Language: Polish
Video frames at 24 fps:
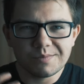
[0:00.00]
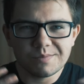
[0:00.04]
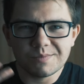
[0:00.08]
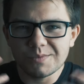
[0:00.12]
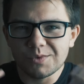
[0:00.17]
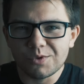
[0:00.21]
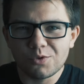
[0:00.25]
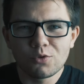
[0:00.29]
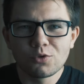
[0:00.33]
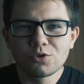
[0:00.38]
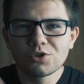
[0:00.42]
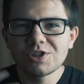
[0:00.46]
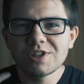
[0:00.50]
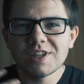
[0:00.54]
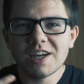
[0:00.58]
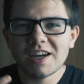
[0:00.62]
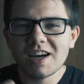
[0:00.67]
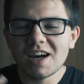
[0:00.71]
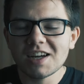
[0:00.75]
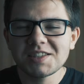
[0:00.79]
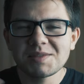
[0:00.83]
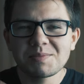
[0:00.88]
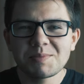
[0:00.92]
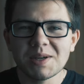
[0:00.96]
różne
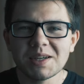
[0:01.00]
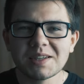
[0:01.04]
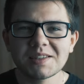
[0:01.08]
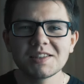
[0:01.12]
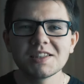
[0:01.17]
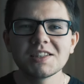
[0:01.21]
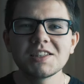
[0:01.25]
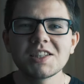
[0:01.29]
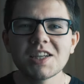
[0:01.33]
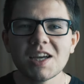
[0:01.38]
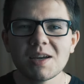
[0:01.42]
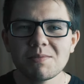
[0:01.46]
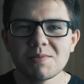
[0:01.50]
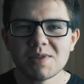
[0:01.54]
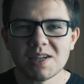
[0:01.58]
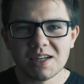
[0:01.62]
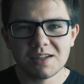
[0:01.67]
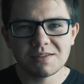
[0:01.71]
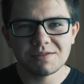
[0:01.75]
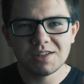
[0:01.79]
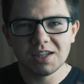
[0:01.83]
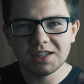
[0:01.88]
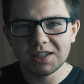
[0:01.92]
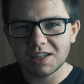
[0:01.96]
aspekty ciebie
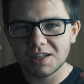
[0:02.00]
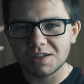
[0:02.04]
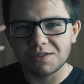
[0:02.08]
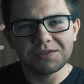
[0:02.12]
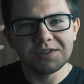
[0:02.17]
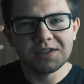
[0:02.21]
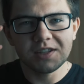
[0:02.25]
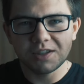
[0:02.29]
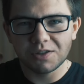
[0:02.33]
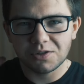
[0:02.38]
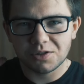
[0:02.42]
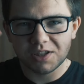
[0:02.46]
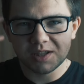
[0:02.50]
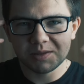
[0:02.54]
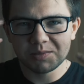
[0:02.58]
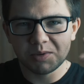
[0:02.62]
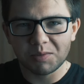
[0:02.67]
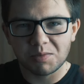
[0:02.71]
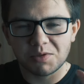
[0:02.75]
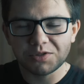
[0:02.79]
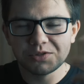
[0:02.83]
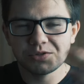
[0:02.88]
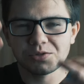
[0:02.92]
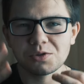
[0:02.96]
i w danej chwili one po
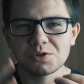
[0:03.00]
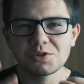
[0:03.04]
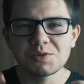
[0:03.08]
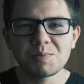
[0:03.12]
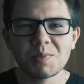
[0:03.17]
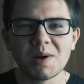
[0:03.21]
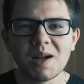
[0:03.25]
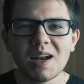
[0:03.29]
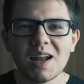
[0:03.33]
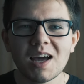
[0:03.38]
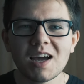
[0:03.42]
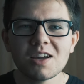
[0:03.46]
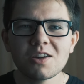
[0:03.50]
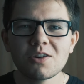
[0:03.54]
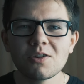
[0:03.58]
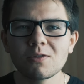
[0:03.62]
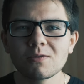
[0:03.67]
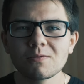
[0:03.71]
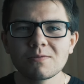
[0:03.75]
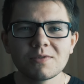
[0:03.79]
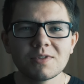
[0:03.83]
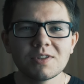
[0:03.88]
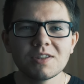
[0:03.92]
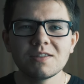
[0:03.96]
prostu
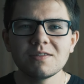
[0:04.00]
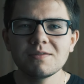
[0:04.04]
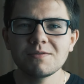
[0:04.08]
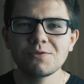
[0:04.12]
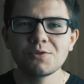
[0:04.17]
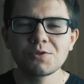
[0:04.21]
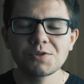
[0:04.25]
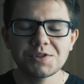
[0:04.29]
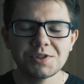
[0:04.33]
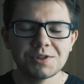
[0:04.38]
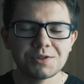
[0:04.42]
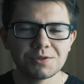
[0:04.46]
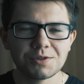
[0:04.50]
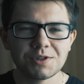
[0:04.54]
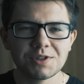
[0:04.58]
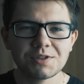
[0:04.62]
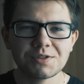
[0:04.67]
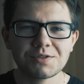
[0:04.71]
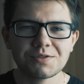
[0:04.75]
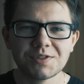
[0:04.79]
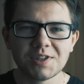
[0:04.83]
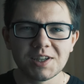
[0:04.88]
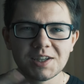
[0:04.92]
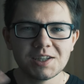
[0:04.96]
odpalają i
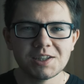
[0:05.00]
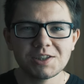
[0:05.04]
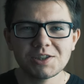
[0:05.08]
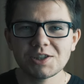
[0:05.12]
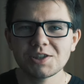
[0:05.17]
funkcjonujesz w takiej